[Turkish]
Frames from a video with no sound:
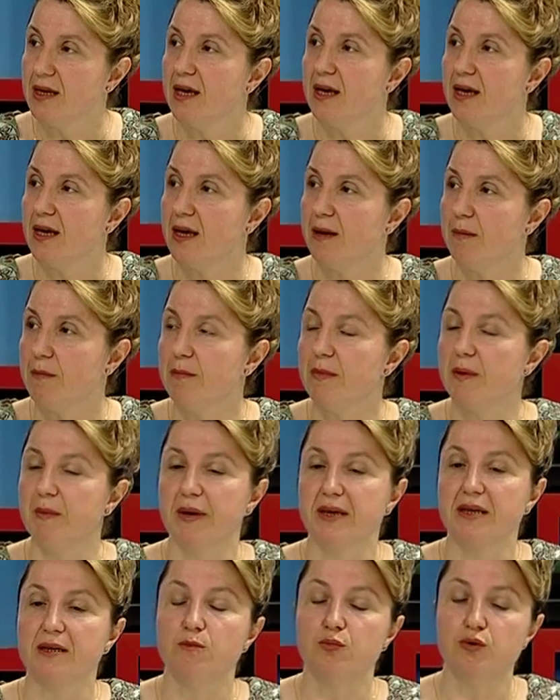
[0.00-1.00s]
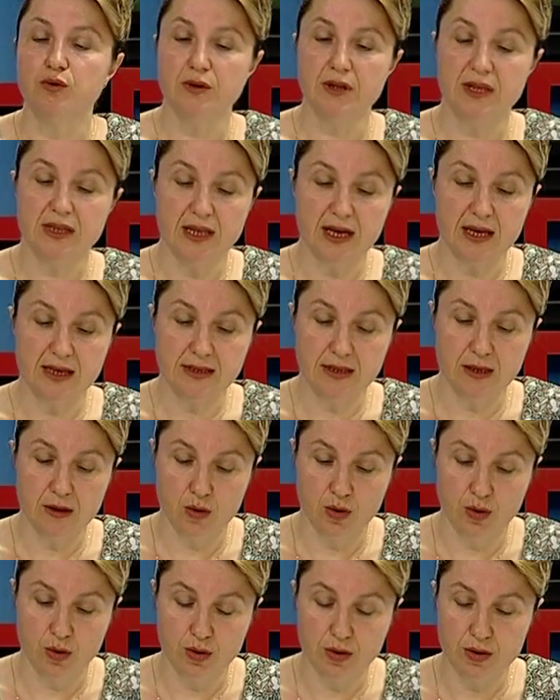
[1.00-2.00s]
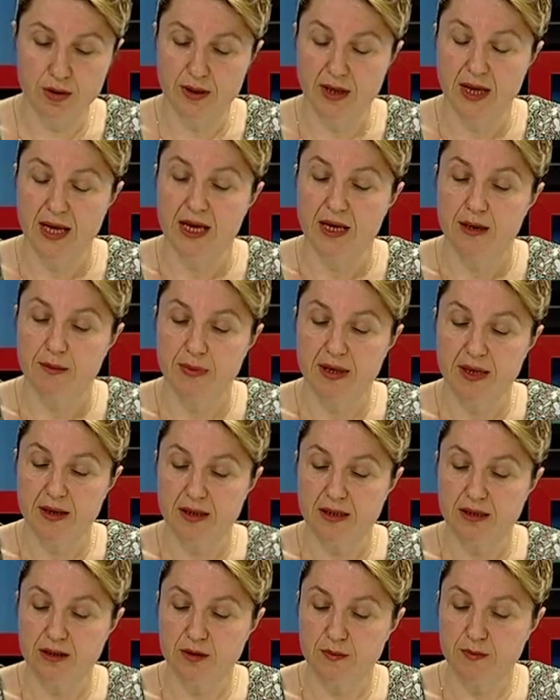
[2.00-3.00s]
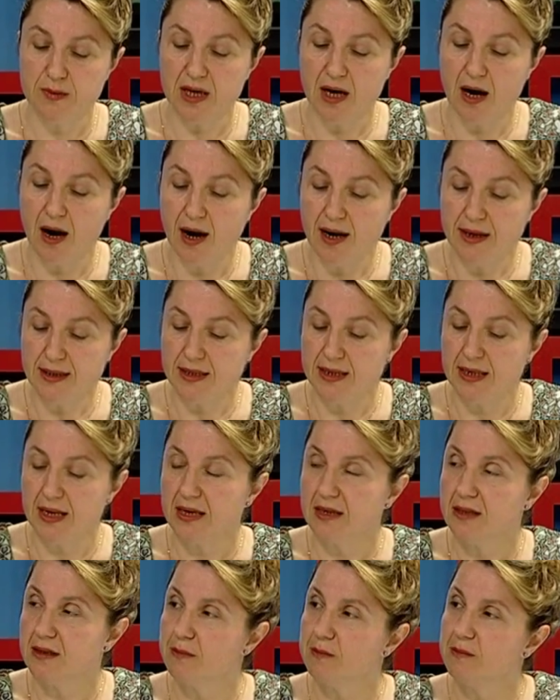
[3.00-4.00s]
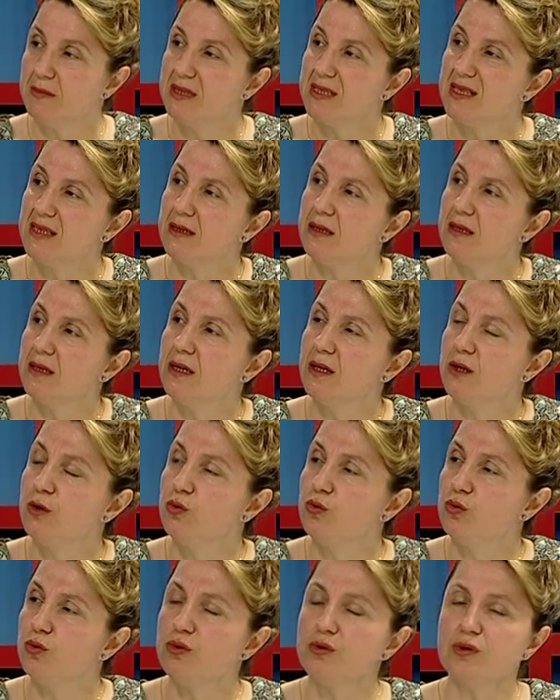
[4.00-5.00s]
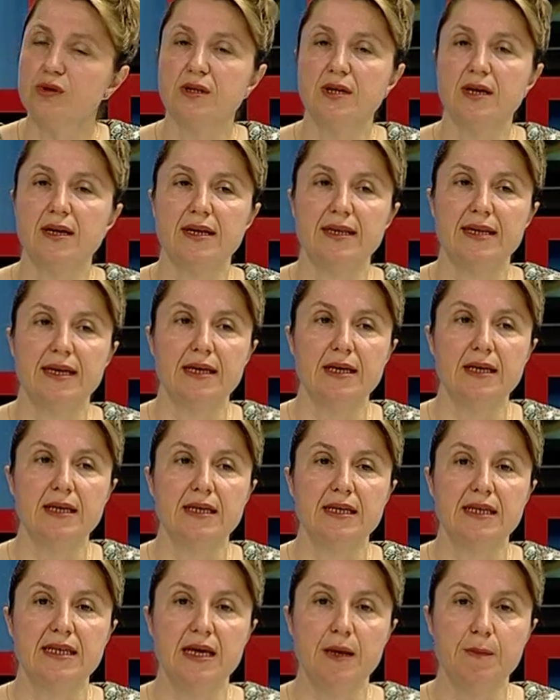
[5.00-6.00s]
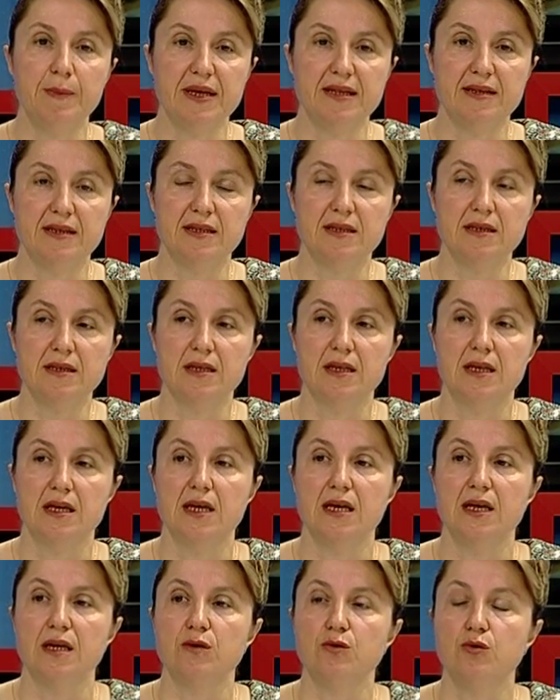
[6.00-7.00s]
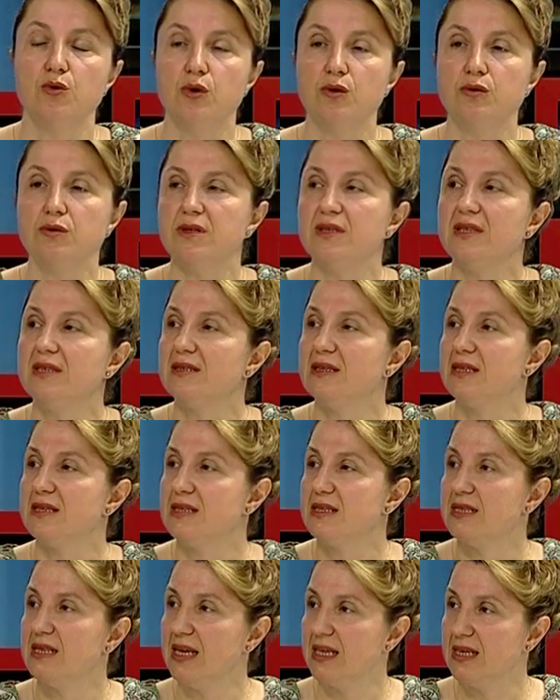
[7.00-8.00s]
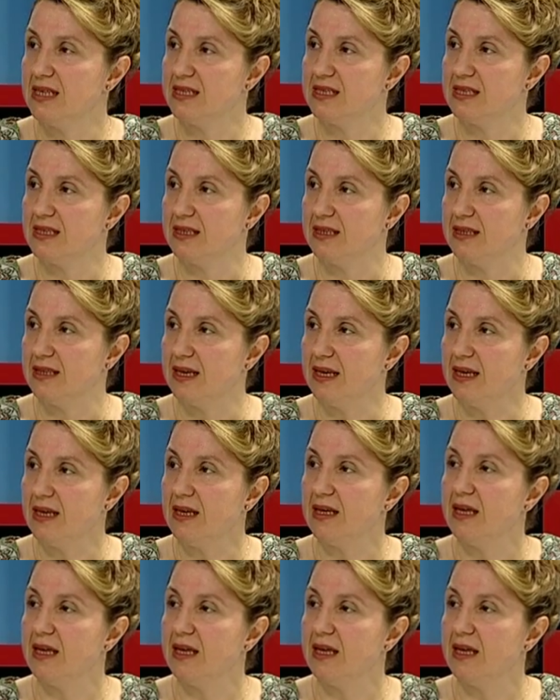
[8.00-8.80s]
hem bebek. Bunu neden söylüyoruz? Evet. Ve şimdi anneler mesela e, 100 tane gebenin 4 ya da 8'inde